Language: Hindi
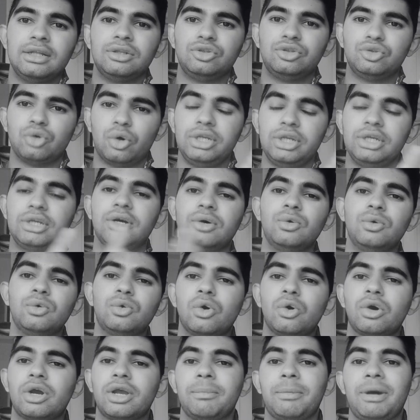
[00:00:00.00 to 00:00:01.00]
जॉनी
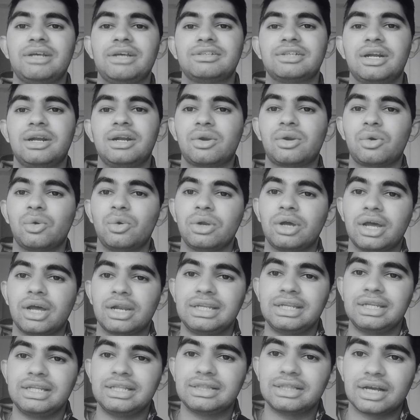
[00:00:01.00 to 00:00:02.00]
कूको के पास कंट्रोल
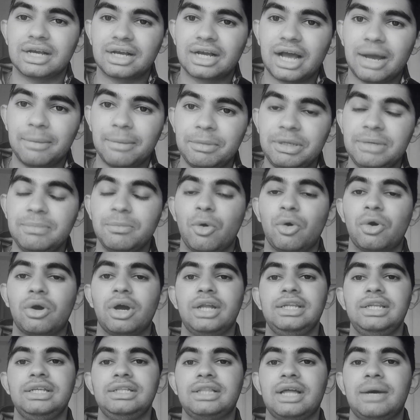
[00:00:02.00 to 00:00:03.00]
करने तक का भी
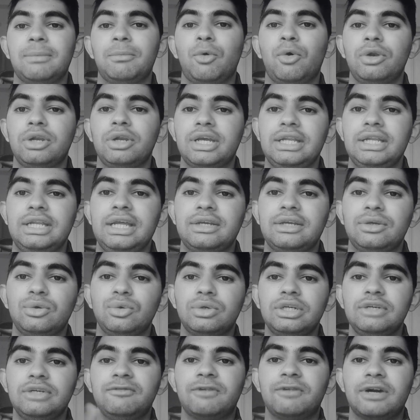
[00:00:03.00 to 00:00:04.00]
मौका नहीं था बॉल के लिए
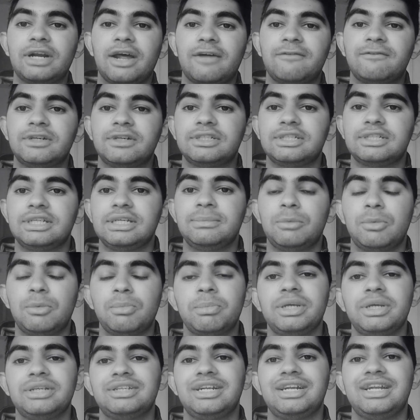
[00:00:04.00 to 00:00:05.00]
क्योंकि फटाफट से
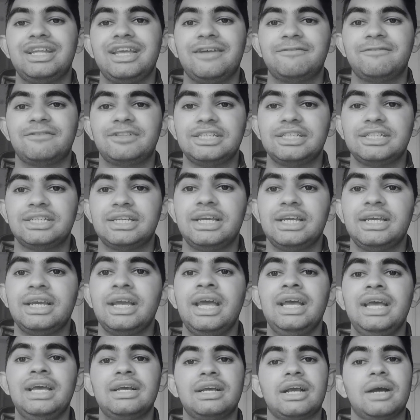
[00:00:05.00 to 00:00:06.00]
मुंबई सिटी एफसी के
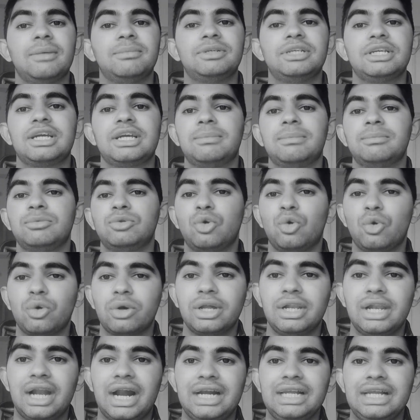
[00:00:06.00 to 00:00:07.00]
कम से कम दो
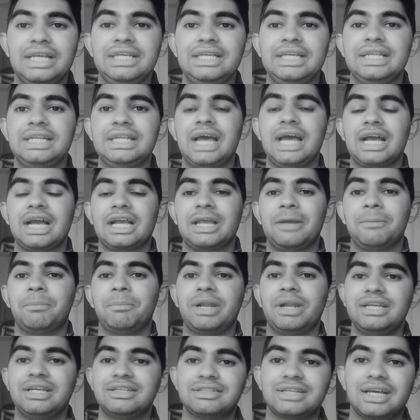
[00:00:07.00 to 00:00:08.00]
खिलाड़ी इन्हें आके
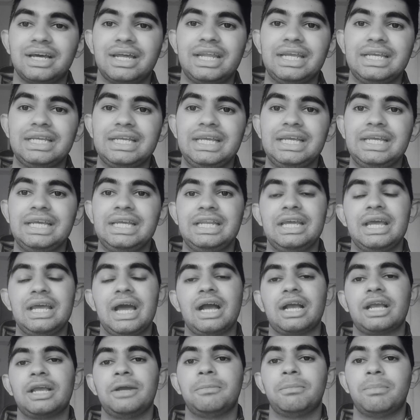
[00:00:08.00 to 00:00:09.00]
प्रेस करेंगे इन्हें
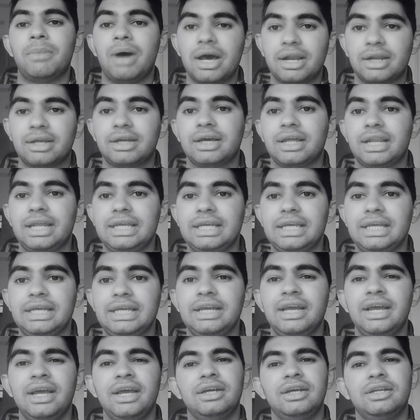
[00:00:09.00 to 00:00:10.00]
आके मार्क
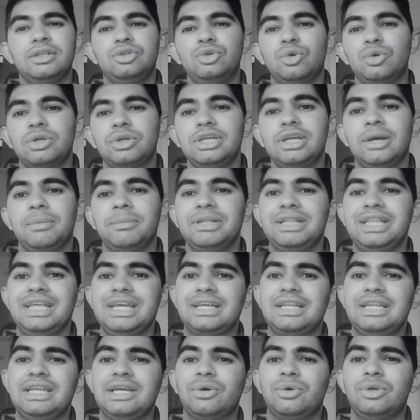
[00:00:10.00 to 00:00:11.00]
करेंगे जो कि हमें
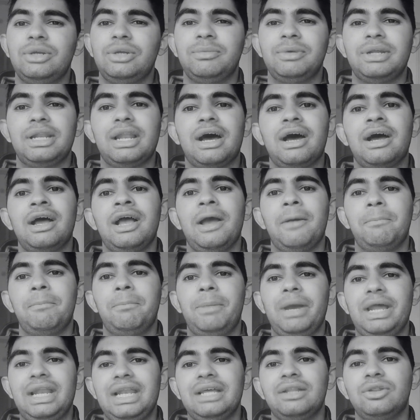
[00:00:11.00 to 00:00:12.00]
देखने को नहीं मिला
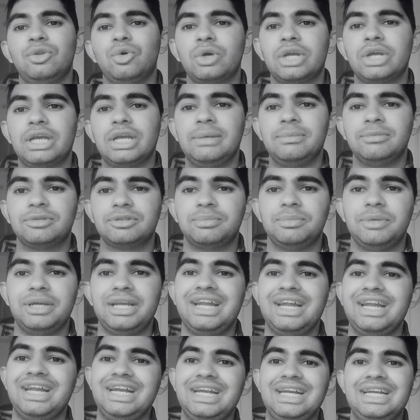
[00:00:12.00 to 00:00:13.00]
पहले दो गेम्स में
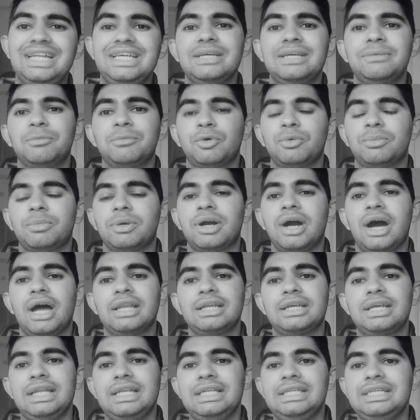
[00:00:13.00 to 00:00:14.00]
एटी के मोहन
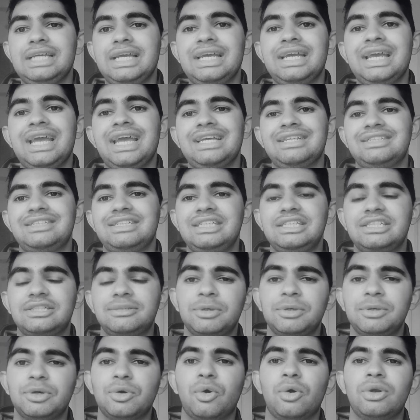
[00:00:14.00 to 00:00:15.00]
बगान के लिए एस
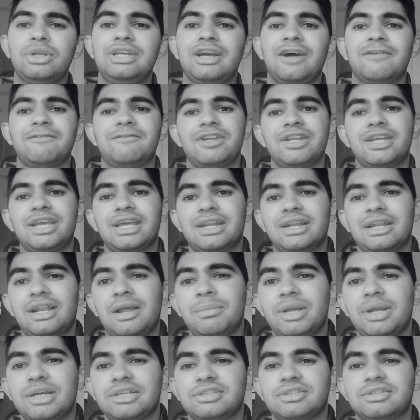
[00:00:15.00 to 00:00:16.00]
ईस्ट बंगाल या फिर
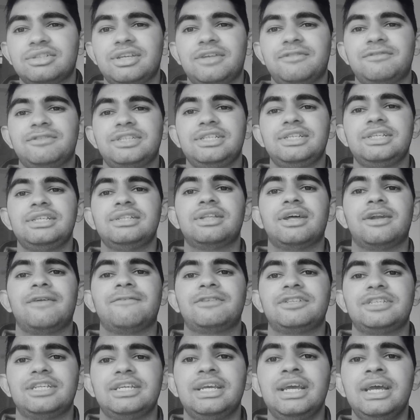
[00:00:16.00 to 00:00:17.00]
केरला ब्लास्टर्स एफसी की
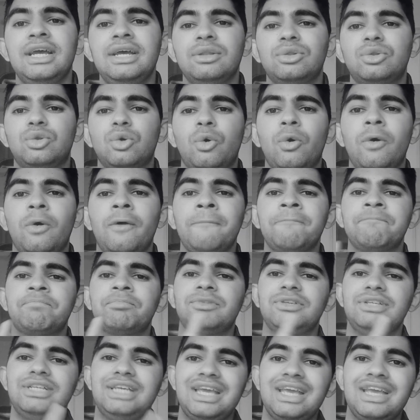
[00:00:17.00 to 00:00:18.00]
तरफ से तो
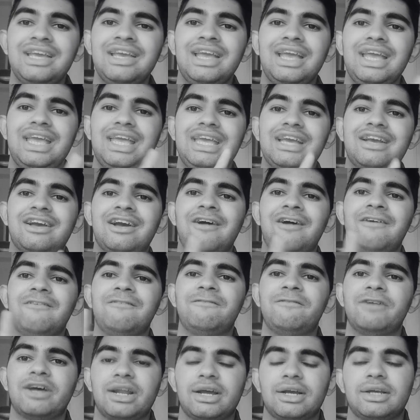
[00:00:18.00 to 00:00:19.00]
ये एक
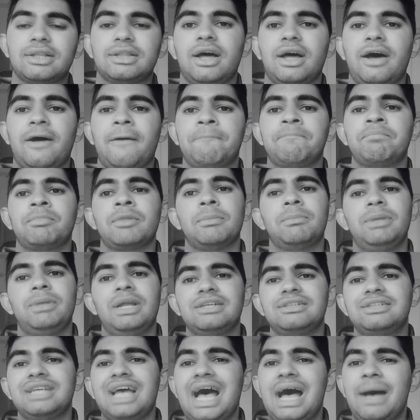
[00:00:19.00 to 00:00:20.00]
फ़र्क था
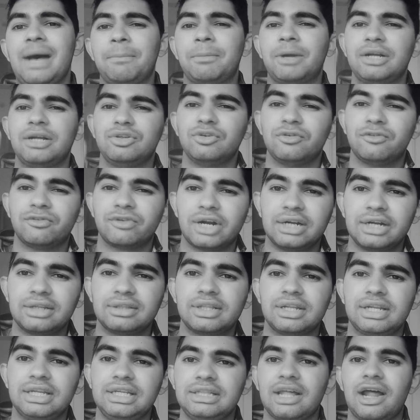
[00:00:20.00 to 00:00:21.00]
प्लस आपका जो
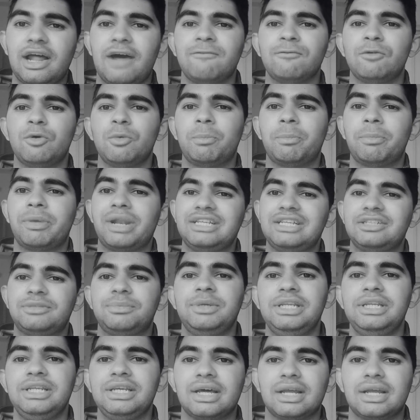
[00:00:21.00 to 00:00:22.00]
फ्रंट थ्री था वो प्रेस
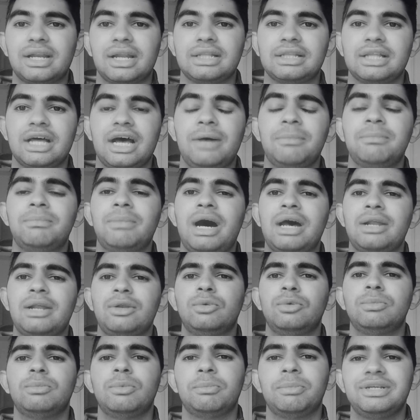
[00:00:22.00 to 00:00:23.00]
भी नहीं कर रहा था
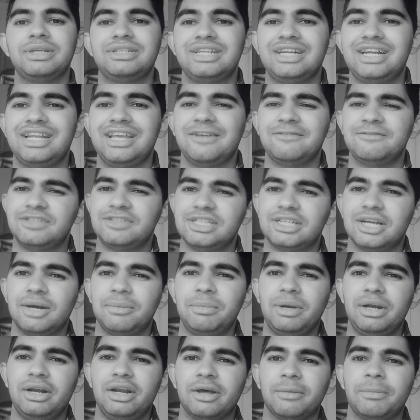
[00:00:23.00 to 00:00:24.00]
मान लो मुंबई सिटी एफ का
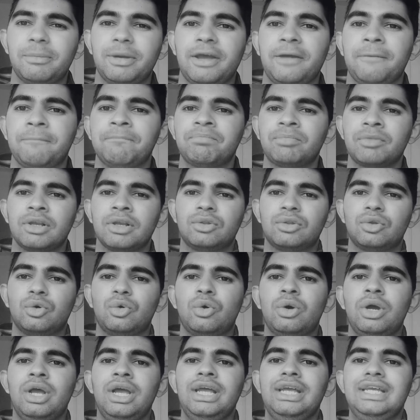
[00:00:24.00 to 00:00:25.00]
बिल्डअप है
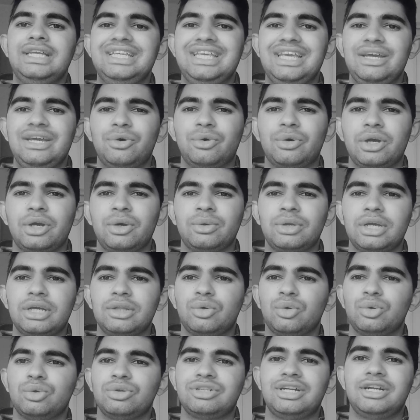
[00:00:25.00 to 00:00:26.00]
तो ये हो गए उनके
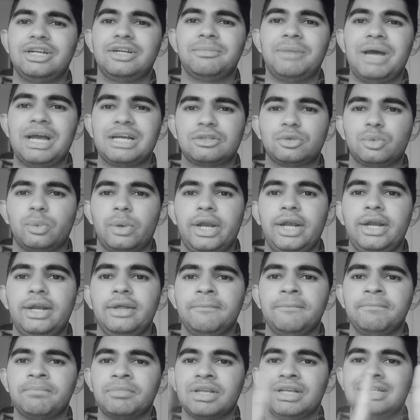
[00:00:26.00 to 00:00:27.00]
दोनों सेंटर बैक्स
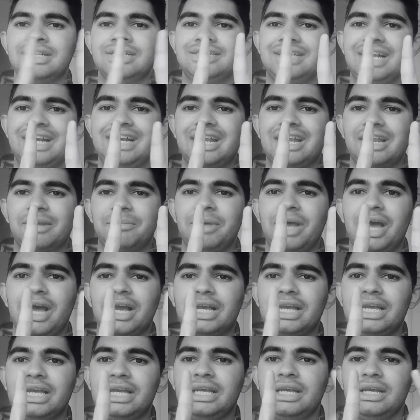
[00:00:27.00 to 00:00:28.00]
वाइड सेंटर में
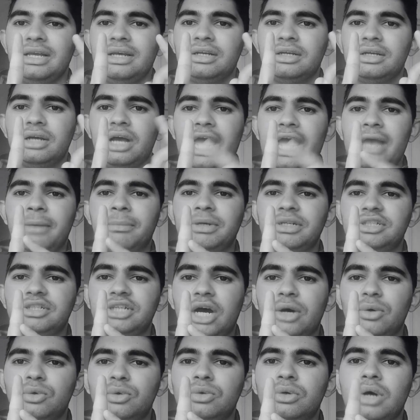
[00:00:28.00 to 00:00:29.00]
आ गए अहमद
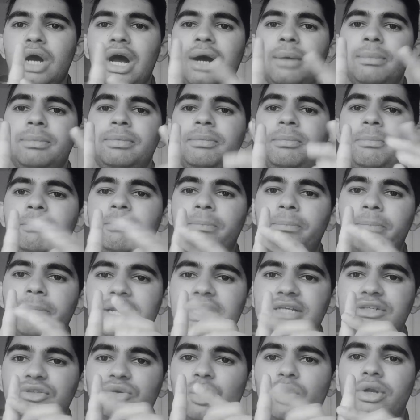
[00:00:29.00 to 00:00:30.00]
जाहू अब
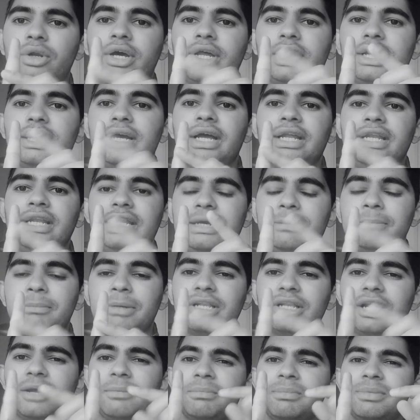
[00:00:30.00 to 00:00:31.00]
प्रेस कौन करेगा ही नहीं
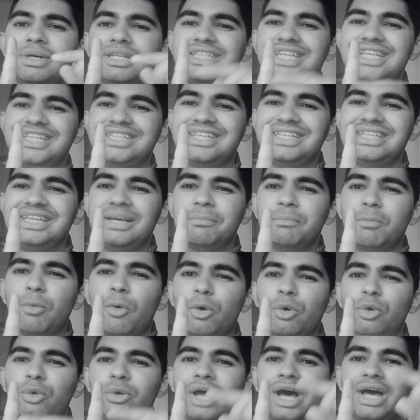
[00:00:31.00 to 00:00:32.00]
मतलब मज़े से ये
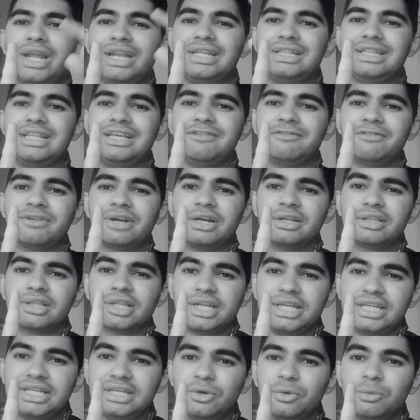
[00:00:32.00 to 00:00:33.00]
बॉल उठा रहे थे फ्रंट
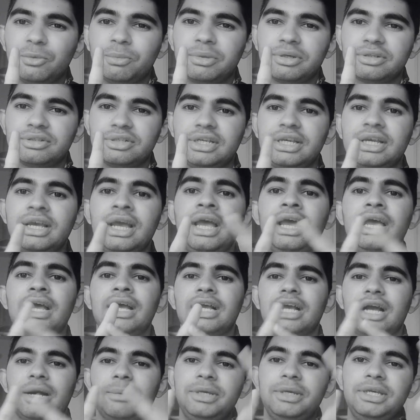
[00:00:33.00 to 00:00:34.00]
थ्री के ऊपर से
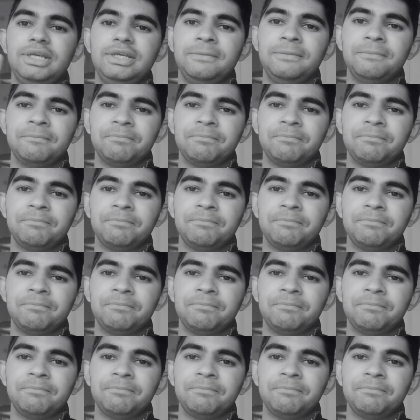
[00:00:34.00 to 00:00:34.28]
कभी